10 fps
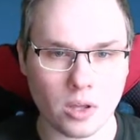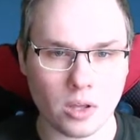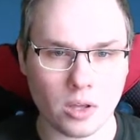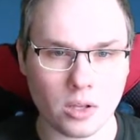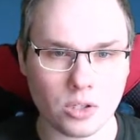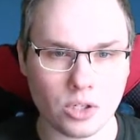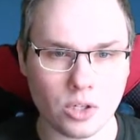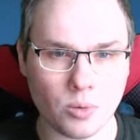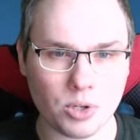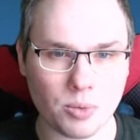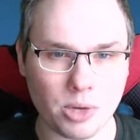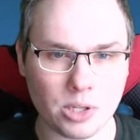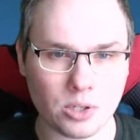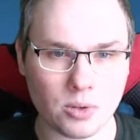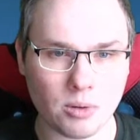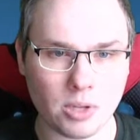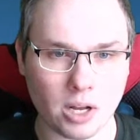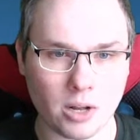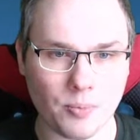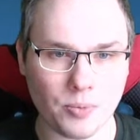E, czy dobrze patrzyłem?
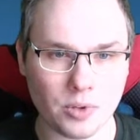Tak,